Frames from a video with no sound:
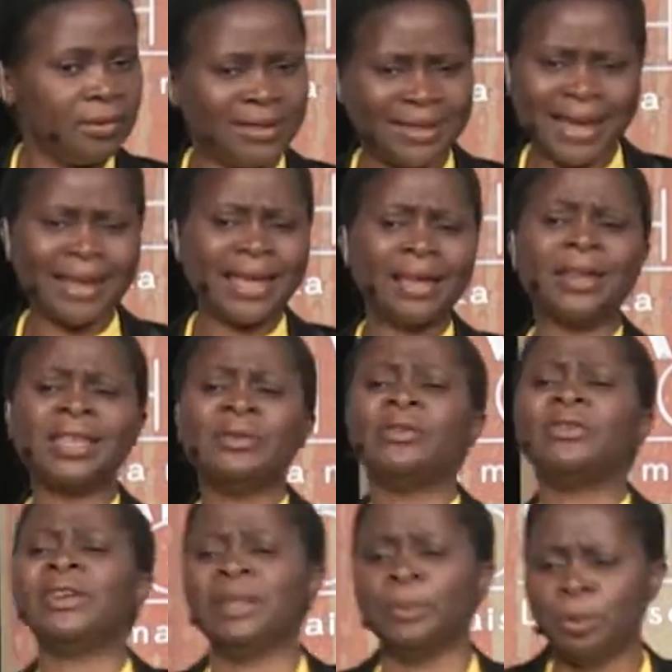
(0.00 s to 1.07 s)
Est-ce qu'il y a quelqu'un qui
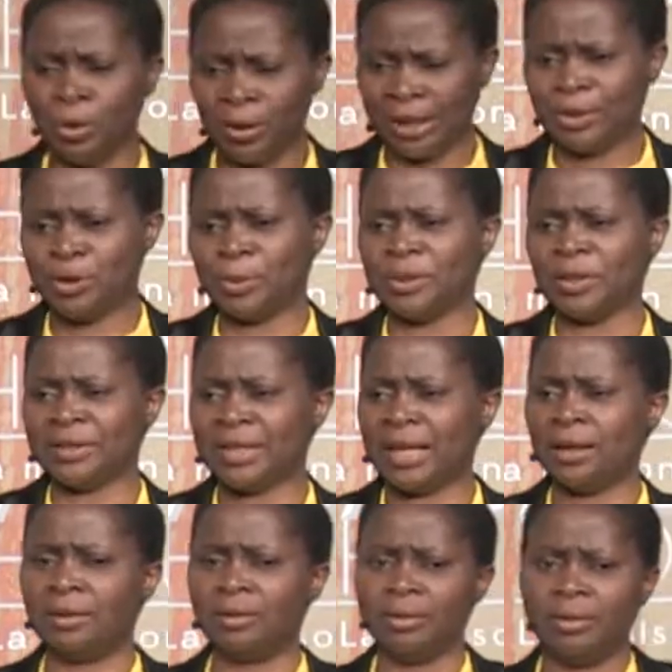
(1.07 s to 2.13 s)
veut faire des progrès
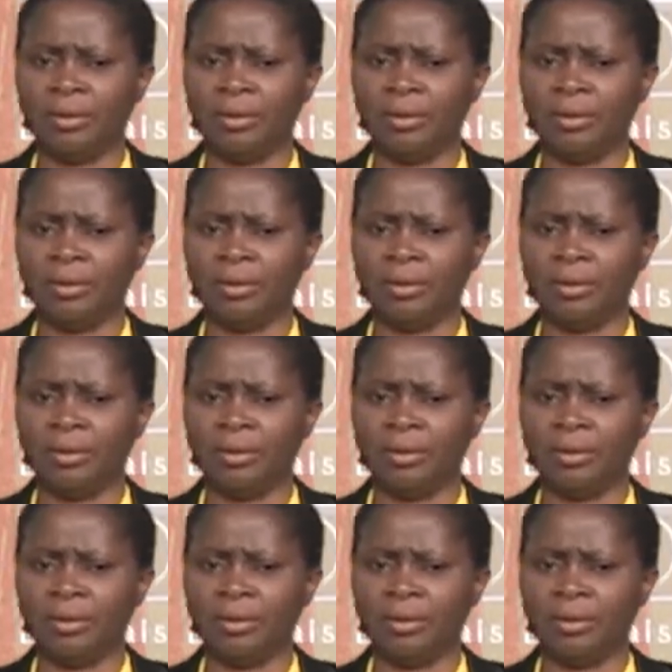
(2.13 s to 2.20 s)
substantiels?